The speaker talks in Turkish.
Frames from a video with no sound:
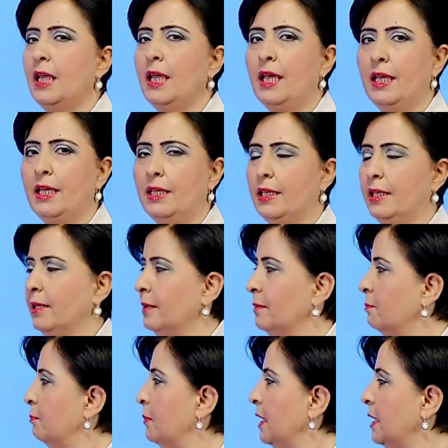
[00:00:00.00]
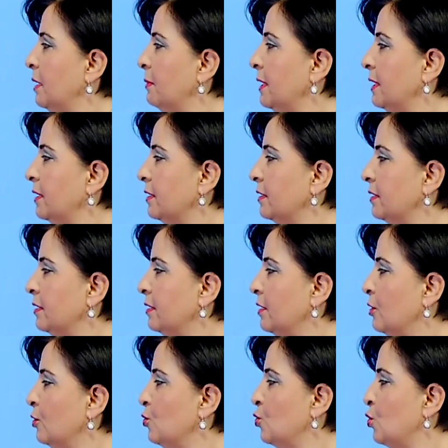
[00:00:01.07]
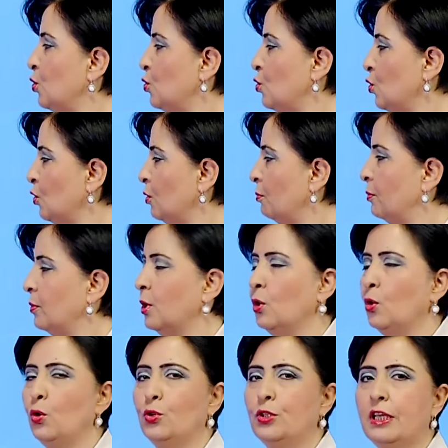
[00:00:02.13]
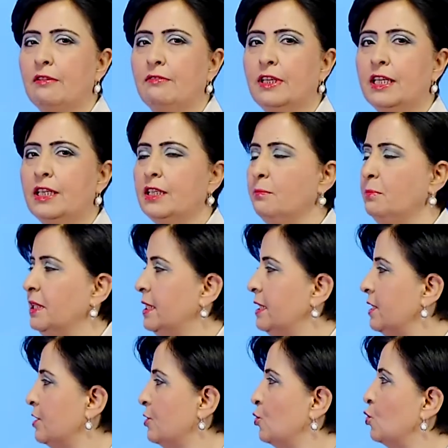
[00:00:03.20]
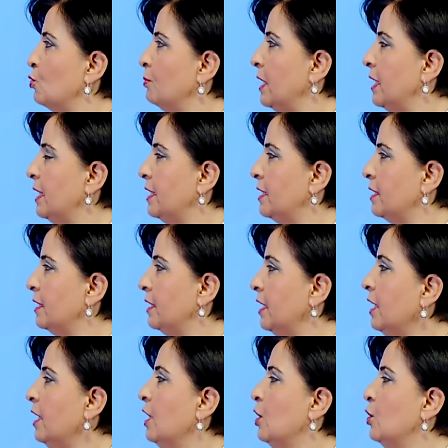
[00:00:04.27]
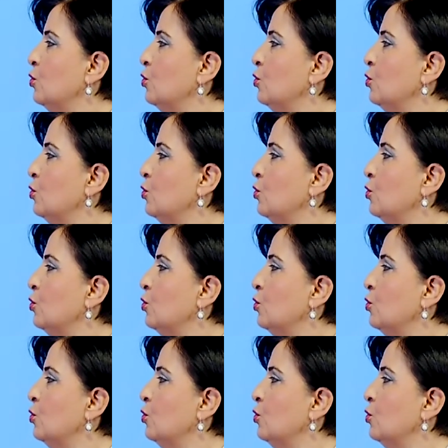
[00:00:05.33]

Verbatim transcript: Hey, bana bakın çocuğum ödevlerini bitir cümlelerinde